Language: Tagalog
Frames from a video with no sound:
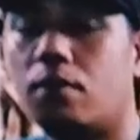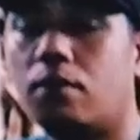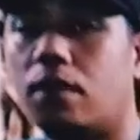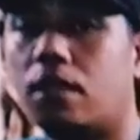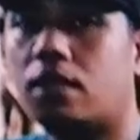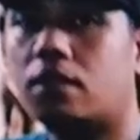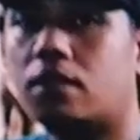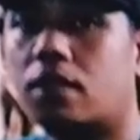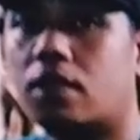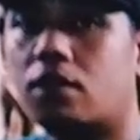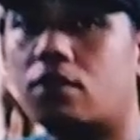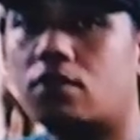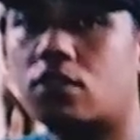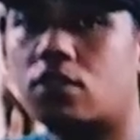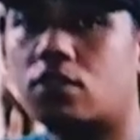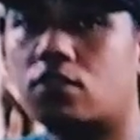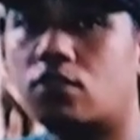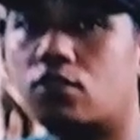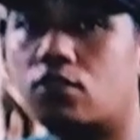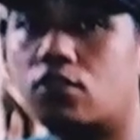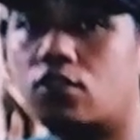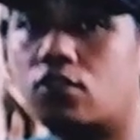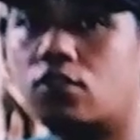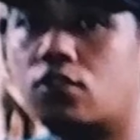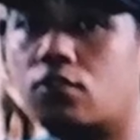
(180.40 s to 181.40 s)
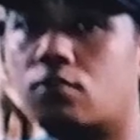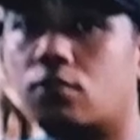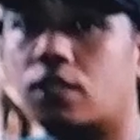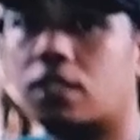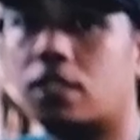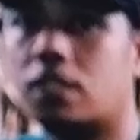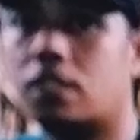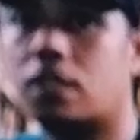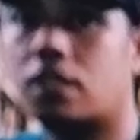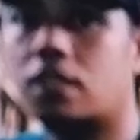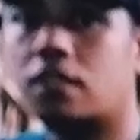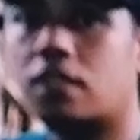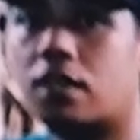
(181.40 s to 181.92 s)
babalik tayo sa susunod,
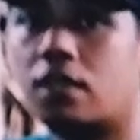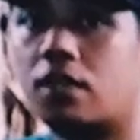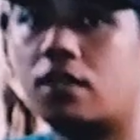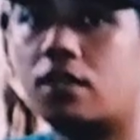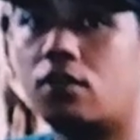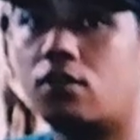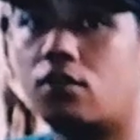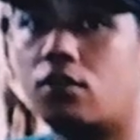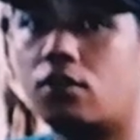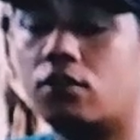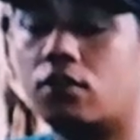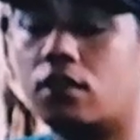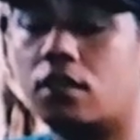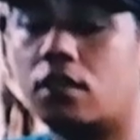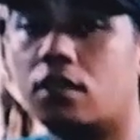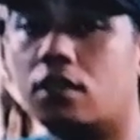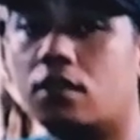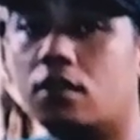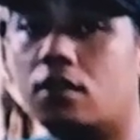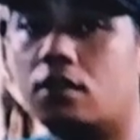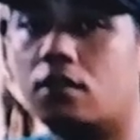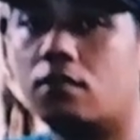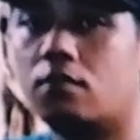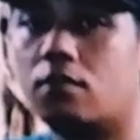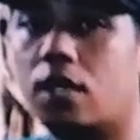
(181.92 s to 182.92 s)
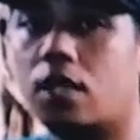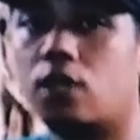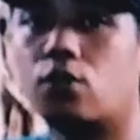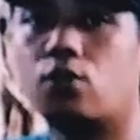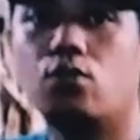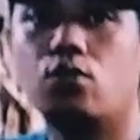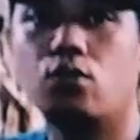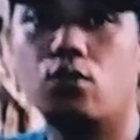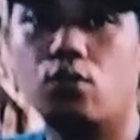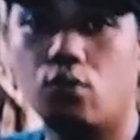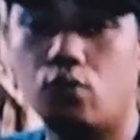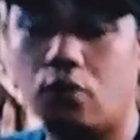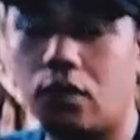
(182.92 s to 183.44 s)
magdadala tayo ng konting mga
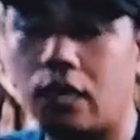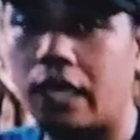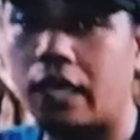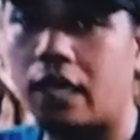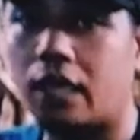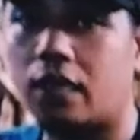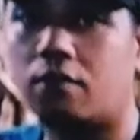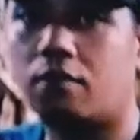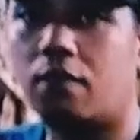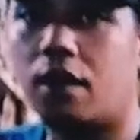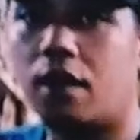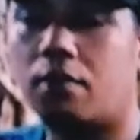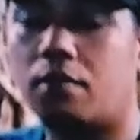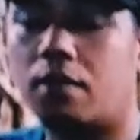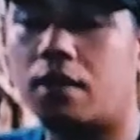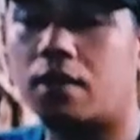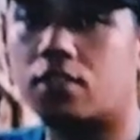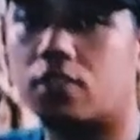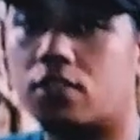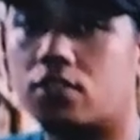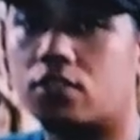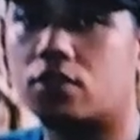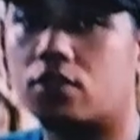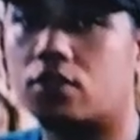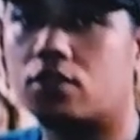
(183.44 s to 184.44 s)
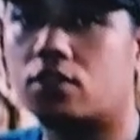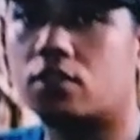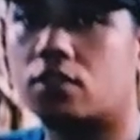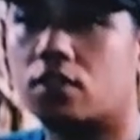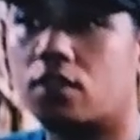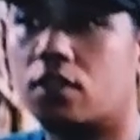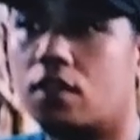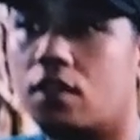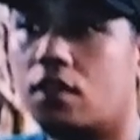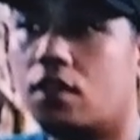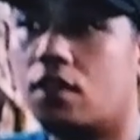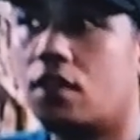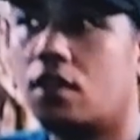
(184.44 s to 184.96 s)
tulong uli, mga masters.
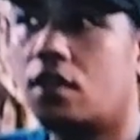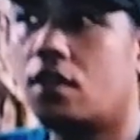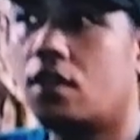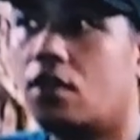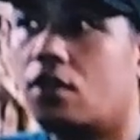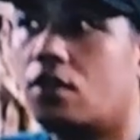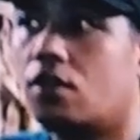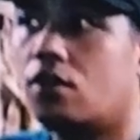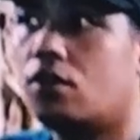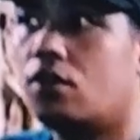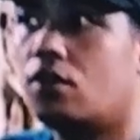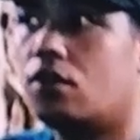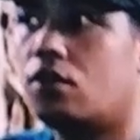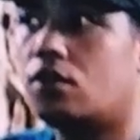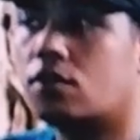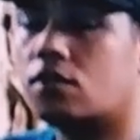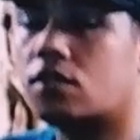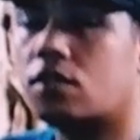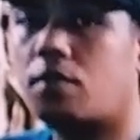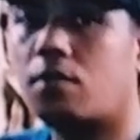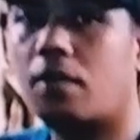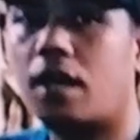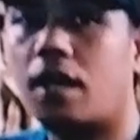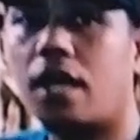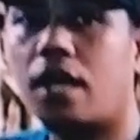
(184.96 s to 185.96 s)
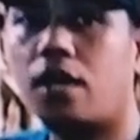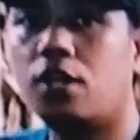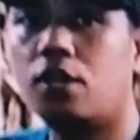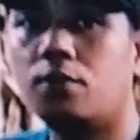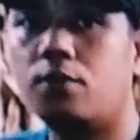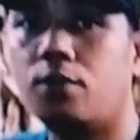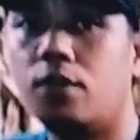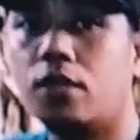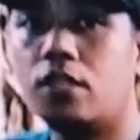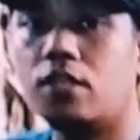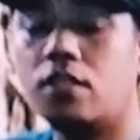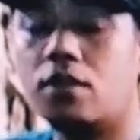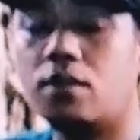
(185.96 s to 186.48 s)
Oh, yung mga nagdudulog. Oo, sa mga
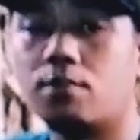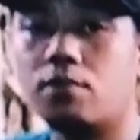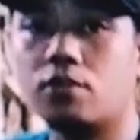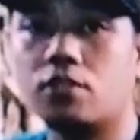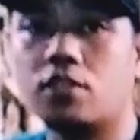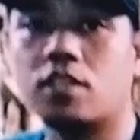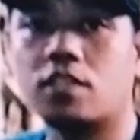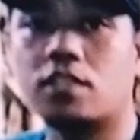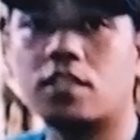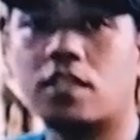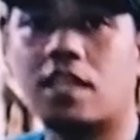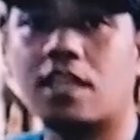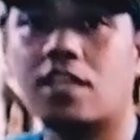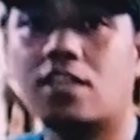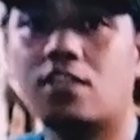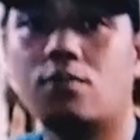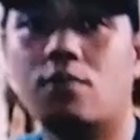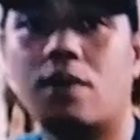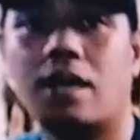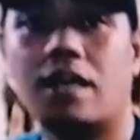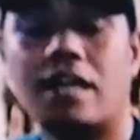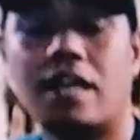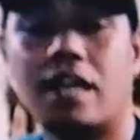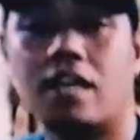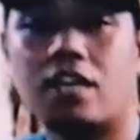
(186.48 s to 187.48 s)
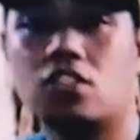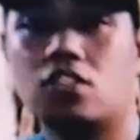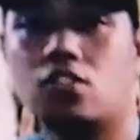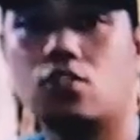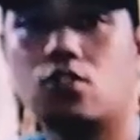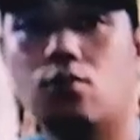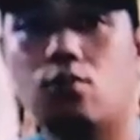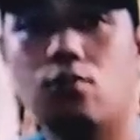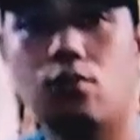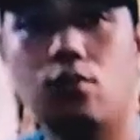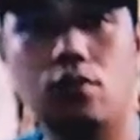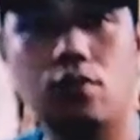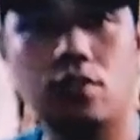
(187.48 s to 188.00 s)
ano po, nandiyan po sa screen, yung mga nais
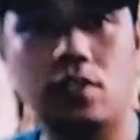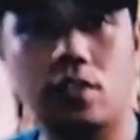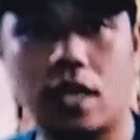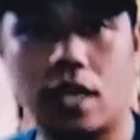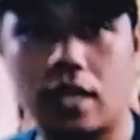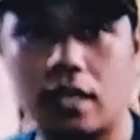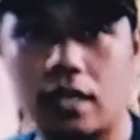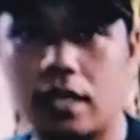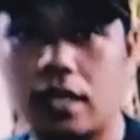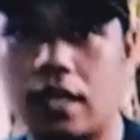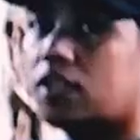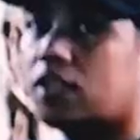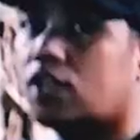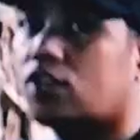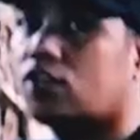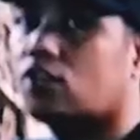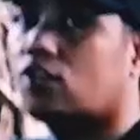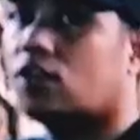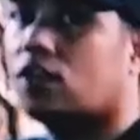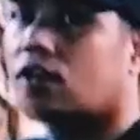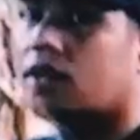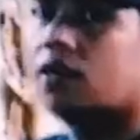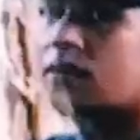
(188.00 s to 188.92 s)
tumulong sa kanya. Kita nyo,